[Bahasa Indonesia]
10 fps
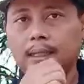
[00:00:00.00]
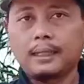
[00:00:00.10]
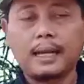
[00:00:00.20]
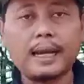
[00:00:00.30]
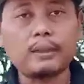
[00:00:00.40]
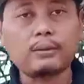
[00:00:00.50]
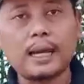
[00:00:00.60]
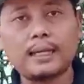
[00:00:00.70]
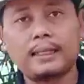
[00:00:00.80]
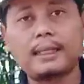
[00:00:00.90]
Karena itu
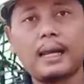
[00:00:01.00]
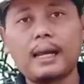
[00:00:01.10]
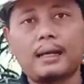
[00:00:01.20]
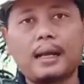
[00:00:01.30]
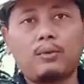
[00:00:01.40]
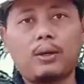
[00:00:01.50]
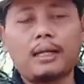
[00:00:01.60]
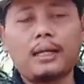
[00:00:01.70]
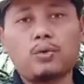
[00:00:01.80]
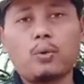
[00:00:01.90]
tadi dia
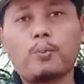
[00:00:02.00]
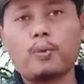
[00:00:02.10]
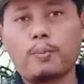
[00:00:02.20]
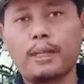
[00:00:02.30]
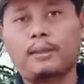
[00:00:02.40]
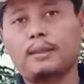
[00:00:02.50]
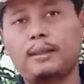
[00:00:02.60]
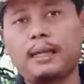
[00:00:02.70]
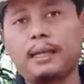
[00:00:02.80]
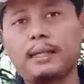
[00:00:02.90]
kandungannya cukup rumit
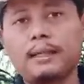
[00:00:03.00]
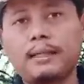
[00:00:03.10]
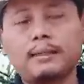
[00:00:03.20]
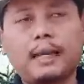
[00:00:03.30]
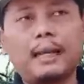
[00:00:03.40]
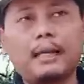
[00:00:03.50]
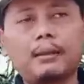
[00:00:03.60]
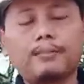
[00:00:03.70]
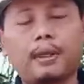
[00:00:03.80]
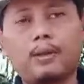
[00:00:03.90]
ya.
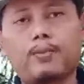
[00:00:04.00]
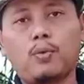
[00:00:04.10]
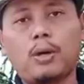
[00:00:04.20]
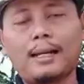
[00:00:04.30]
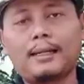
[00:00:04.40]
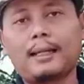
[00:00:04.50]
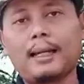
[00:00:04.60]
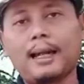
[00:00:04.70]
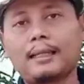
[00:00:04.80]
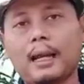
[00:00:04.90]
Saling berhubungan
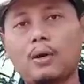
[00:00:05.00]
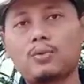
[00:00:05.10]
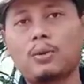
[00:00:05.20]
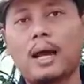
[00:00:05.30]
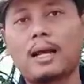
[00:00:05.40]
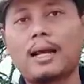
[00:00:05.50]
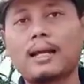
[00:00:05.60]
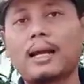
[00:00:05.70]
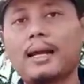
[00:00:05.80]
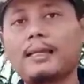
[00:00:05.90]
dengan antara unsur hara
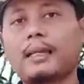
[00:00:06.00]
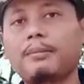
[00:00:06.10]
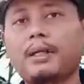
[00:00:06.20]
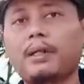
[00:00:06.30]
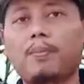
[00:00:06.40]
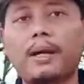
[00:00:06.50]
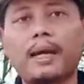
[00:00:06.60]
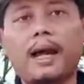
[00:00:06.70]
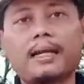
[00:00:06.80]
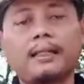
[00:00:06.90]
yang lain dan mikroba
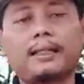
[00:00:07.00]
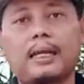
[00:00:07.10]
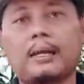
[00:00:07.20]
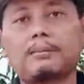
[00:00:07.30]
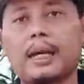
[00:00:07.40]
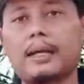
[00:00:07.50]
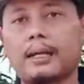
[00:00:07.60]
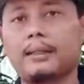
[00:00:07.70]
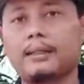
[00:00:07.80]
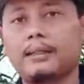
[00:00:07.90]
yang ada di dalam
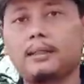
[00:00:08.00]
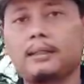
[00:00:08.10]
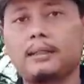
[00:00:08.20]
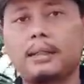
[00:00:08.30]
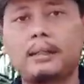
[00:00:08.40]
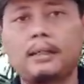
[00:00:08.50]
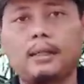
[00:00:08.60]
tanah. Ya.